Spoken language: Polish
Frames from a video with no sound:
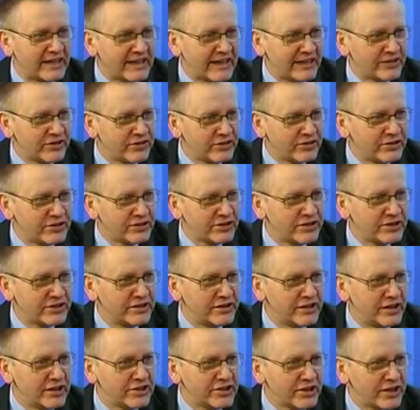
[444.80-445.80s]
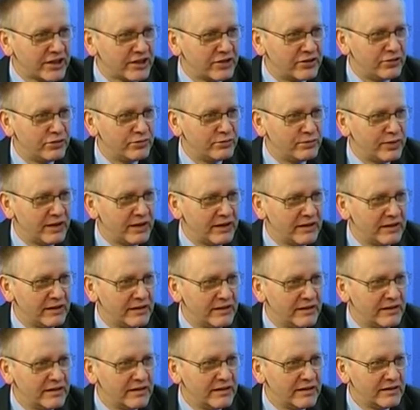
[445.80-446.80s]
radość, nasza chluba,
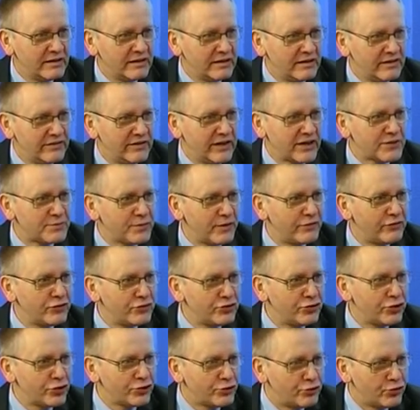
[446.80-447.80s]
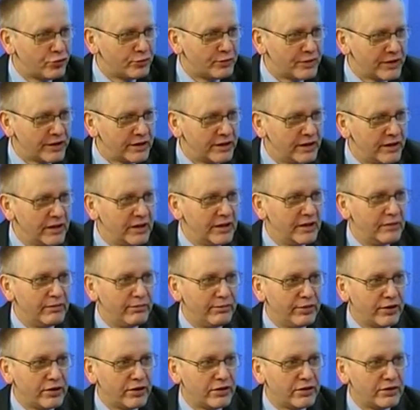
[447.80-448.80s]
tak nasz powinno, powód do dumy. Tak
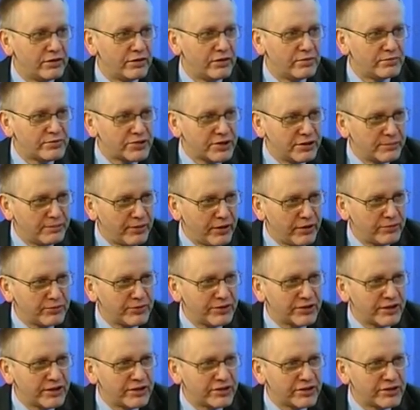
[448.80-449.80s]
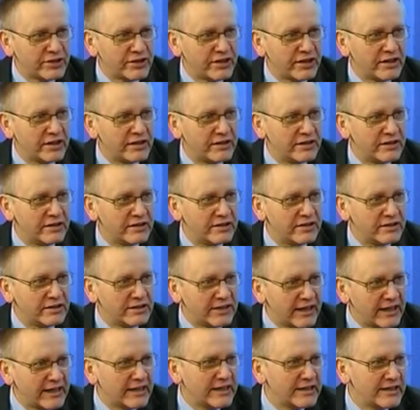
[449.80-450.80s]
powinno bo być. Przypomnę, że
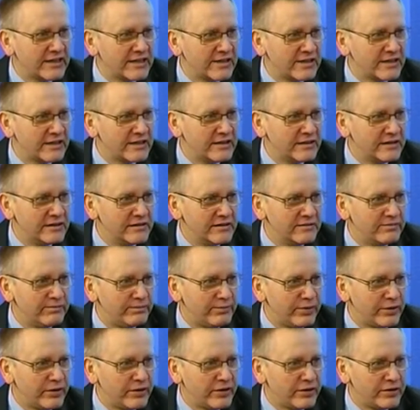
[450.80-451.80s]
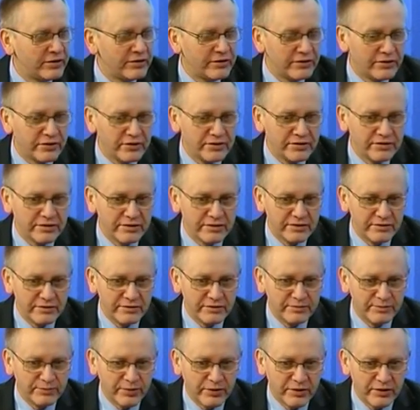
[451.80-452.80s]
zaraz po,
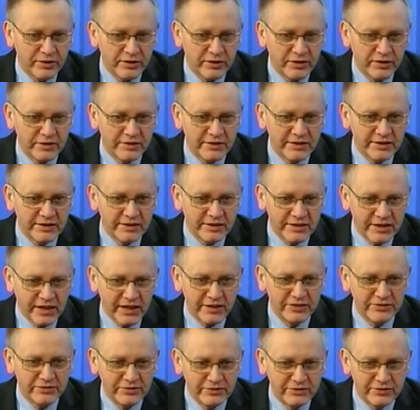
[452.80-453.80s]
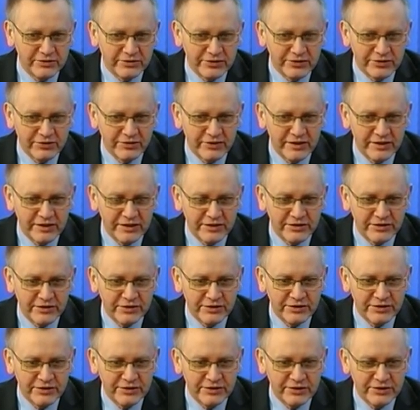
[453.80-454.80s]
po odzyskaniu
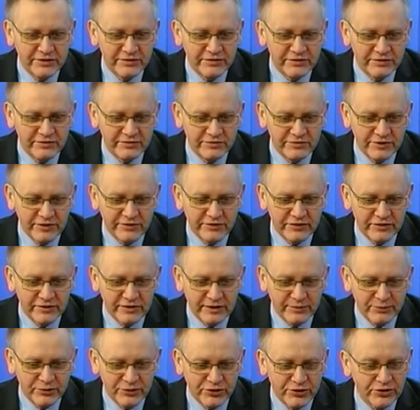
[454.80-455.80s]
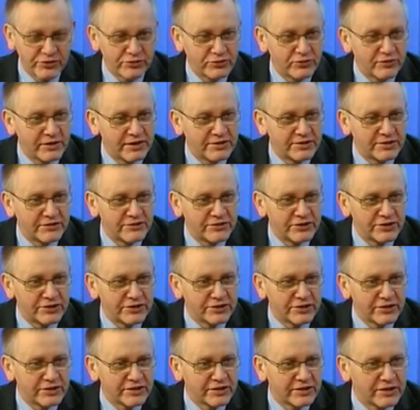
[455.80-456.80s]
suwerenności na początku lat
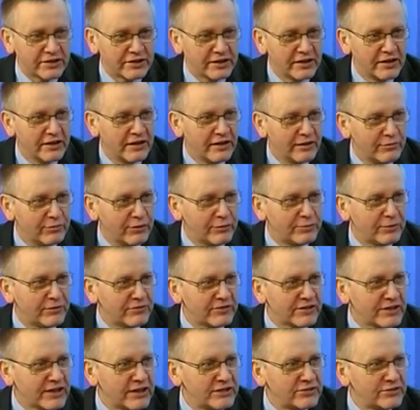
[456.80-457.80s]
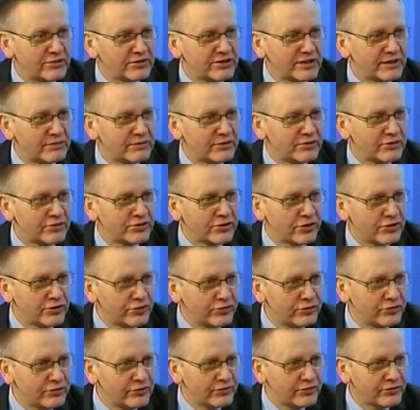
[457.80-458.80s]
90., po powstaniu
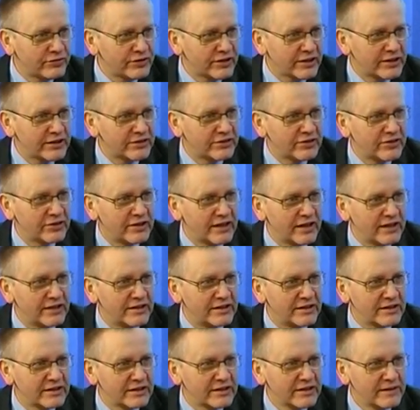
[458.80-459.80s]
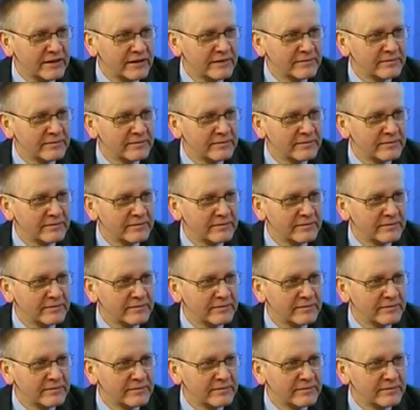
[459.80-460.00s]
samorządów terytorialnych,